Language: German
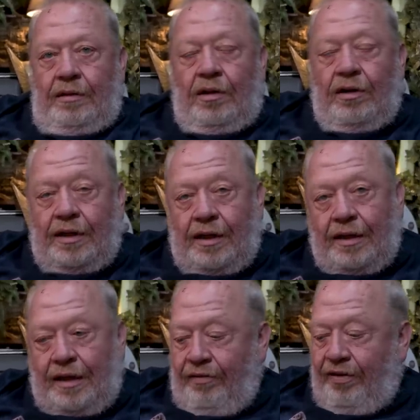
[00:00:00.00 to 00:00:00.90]
Soll ich
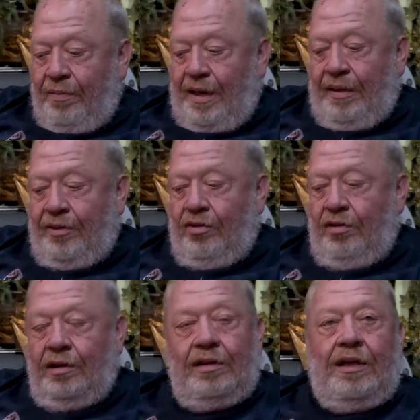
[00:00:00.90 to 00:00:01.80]
den Defi mal eben
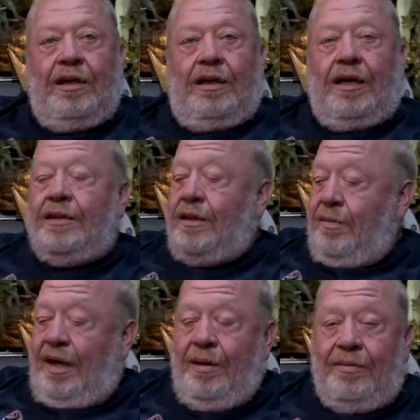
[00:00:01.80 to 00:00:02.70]
tun? Ja, alles gut. Kannst du
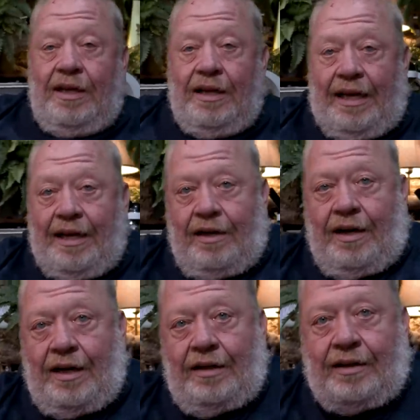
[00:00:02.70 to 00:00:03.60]
mal eben den
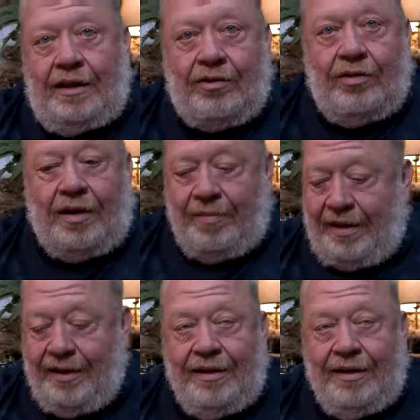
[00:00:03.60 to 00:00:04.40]
Egel halten? Ich hol dann mal.